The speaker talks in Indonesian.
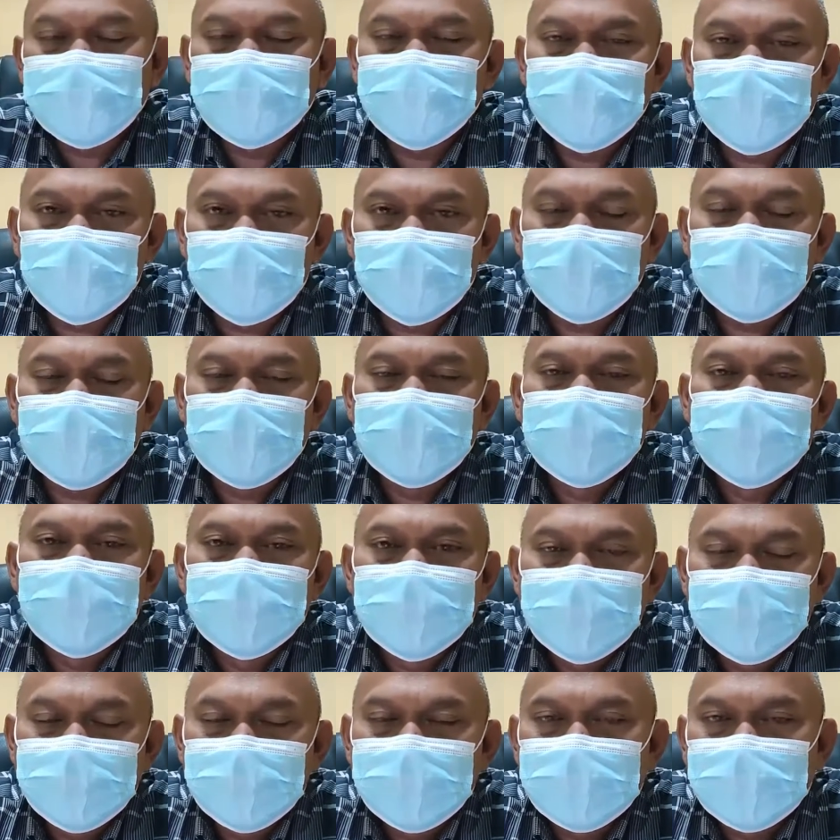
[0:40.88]
semua
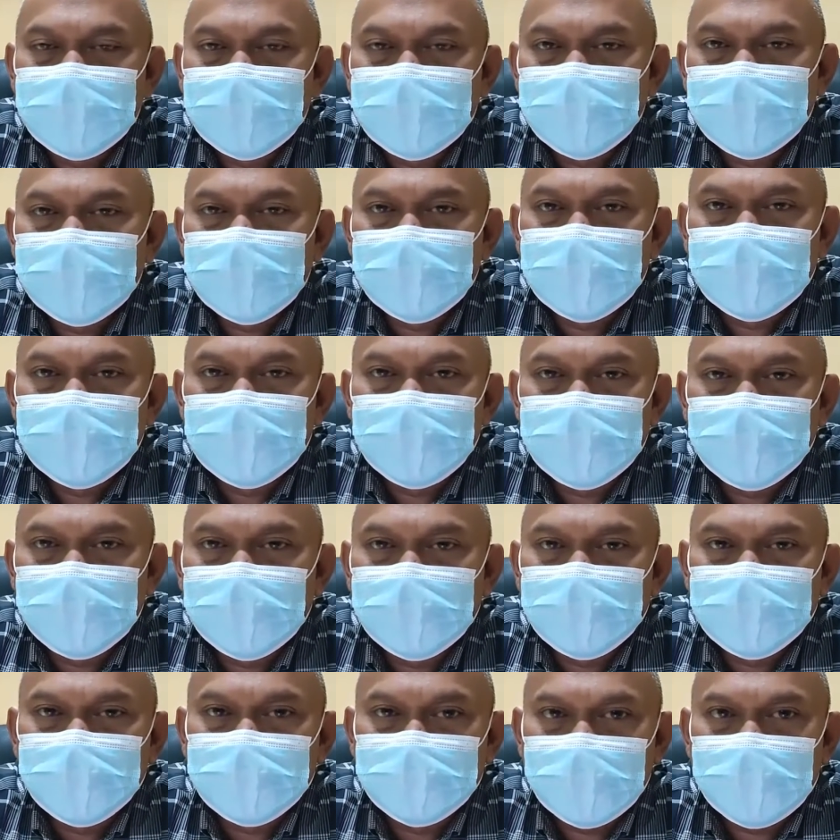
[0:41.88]
uh,
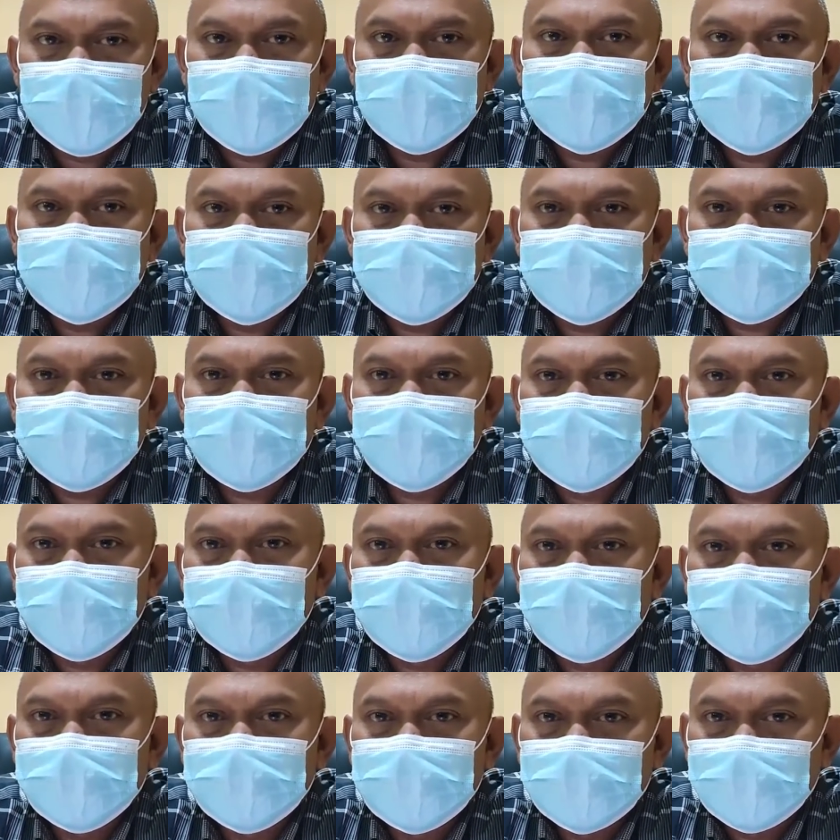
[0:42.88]
identitas,
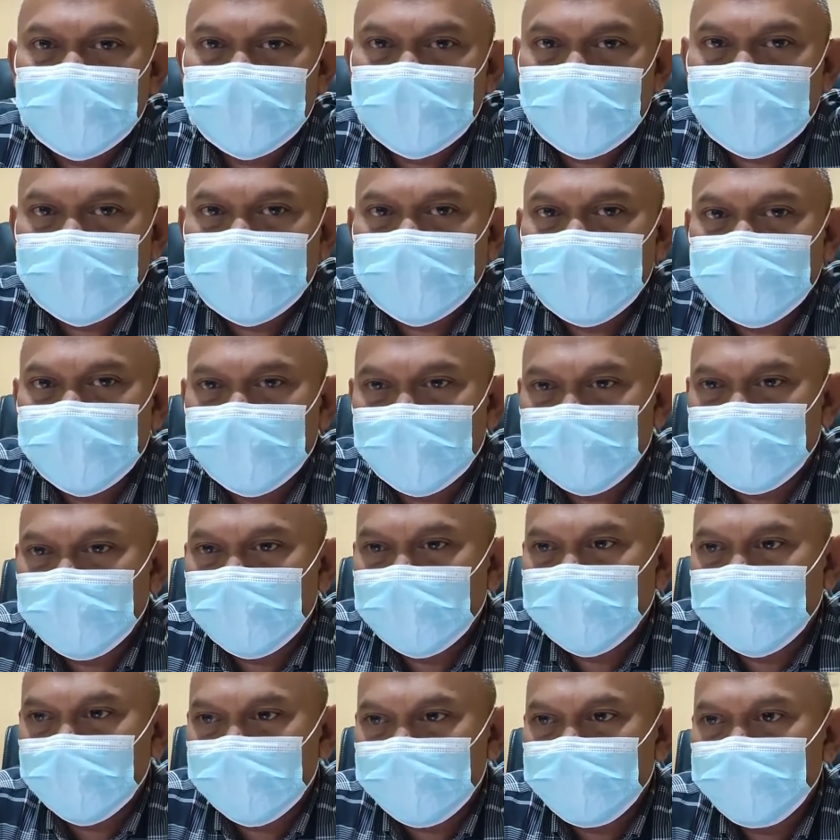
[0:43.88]
mungkin saksi-saksi segala
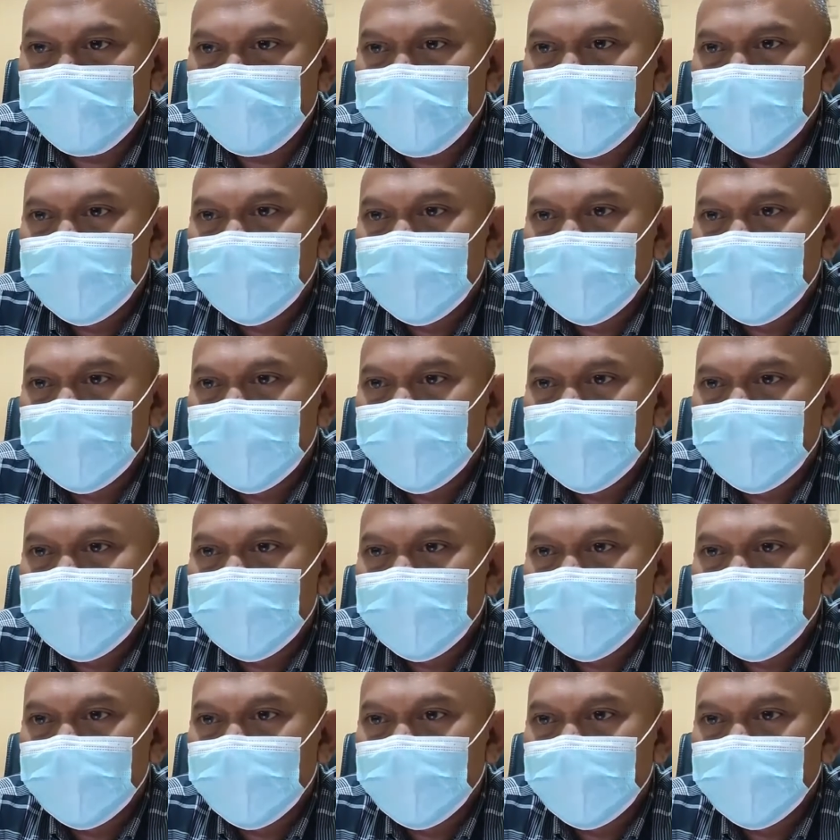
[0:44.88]
macam